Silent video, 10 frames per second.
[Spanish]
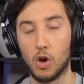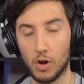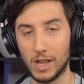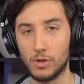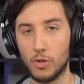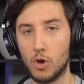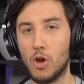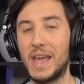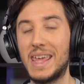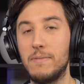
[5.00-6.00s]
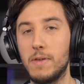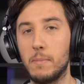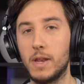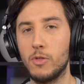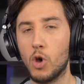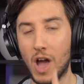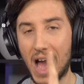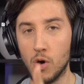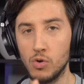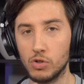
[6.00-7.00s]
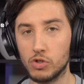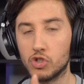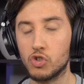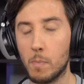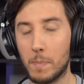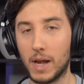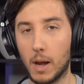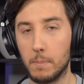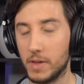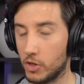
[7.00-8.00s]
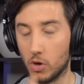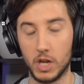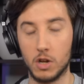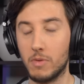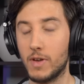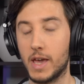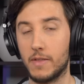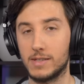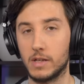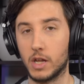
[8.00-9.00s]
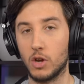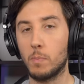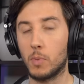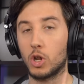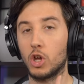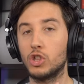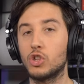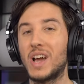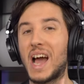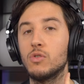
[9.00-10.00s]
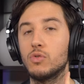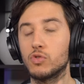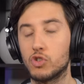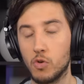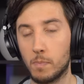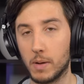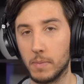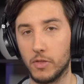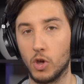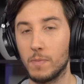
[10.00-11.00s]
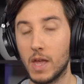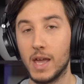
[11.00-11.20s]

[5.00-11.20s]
Hola a todos y bienvenidos a un super vídeo. Y no me vais a decir que no porque hoy toca un super vídeo.